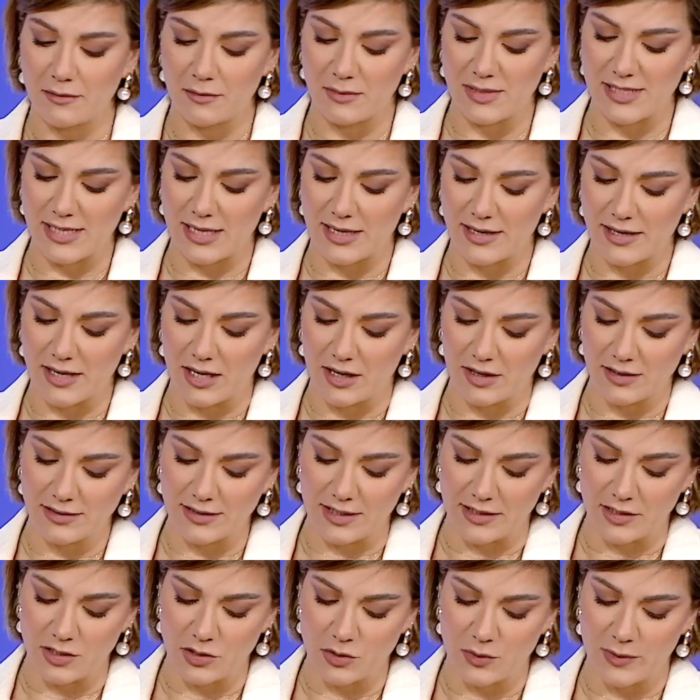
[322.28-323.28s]
مثلا رح احط
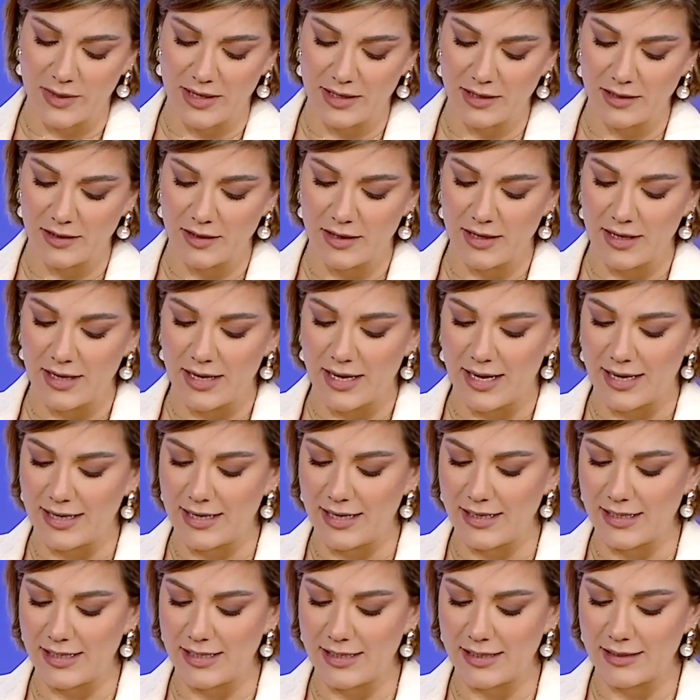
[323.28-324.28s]
انا شوي
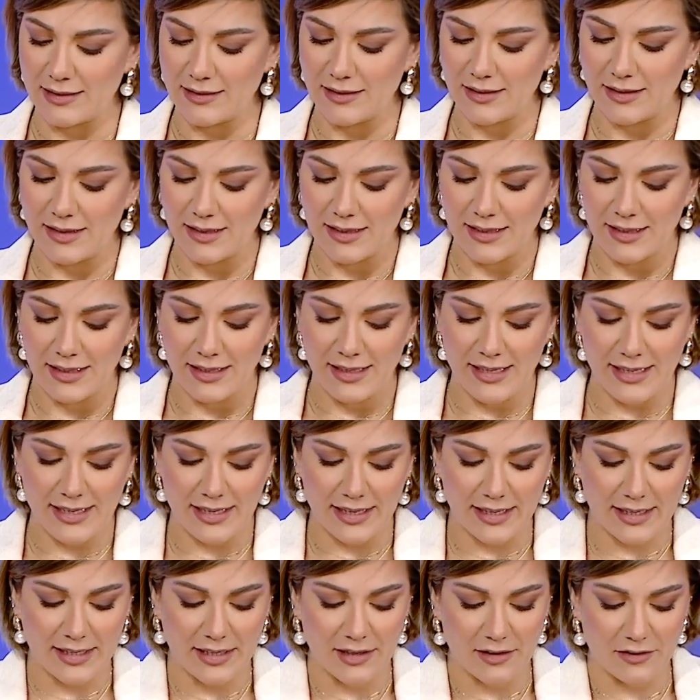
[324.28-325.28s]
على الايد
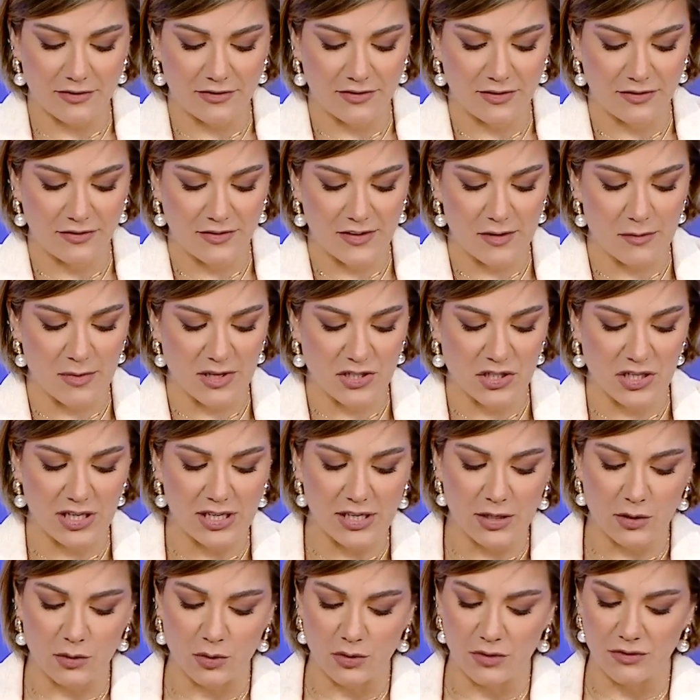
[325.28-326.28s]
ليكي كيف في مجال
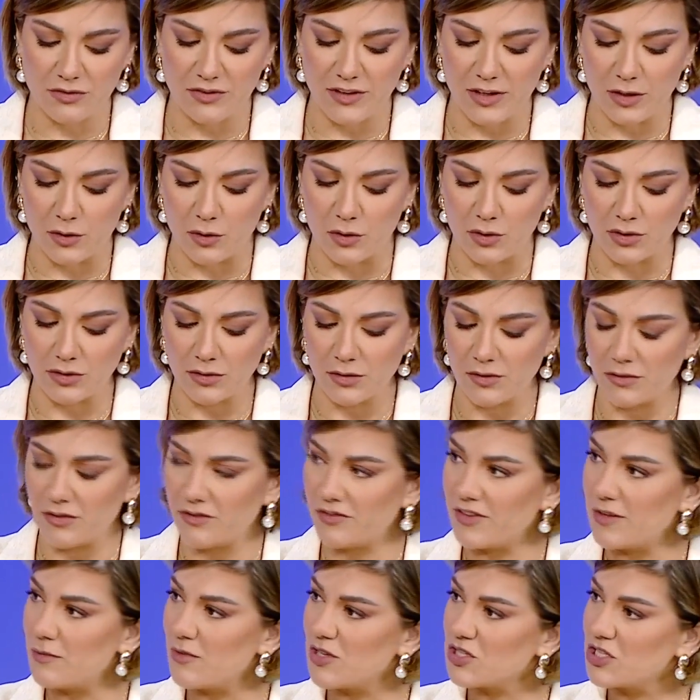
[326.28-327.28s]
يكون في لون
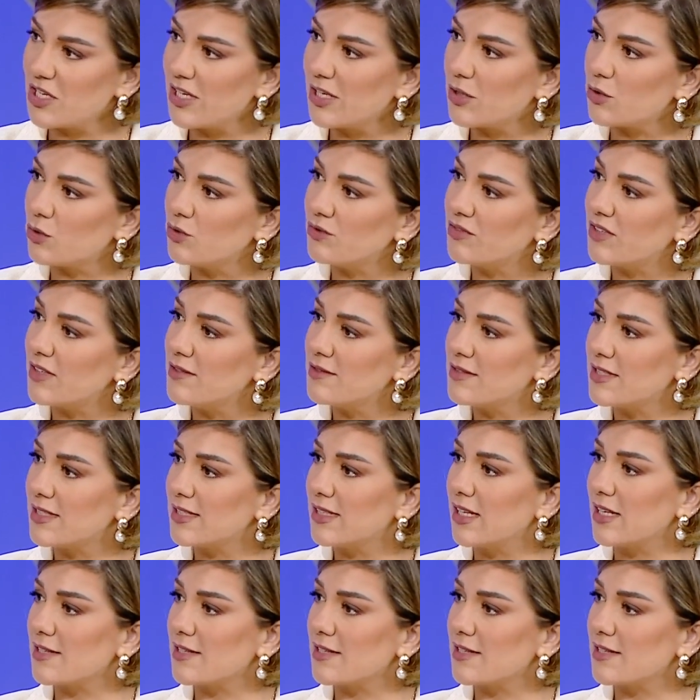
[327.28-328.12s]
في مجال يكون تنتد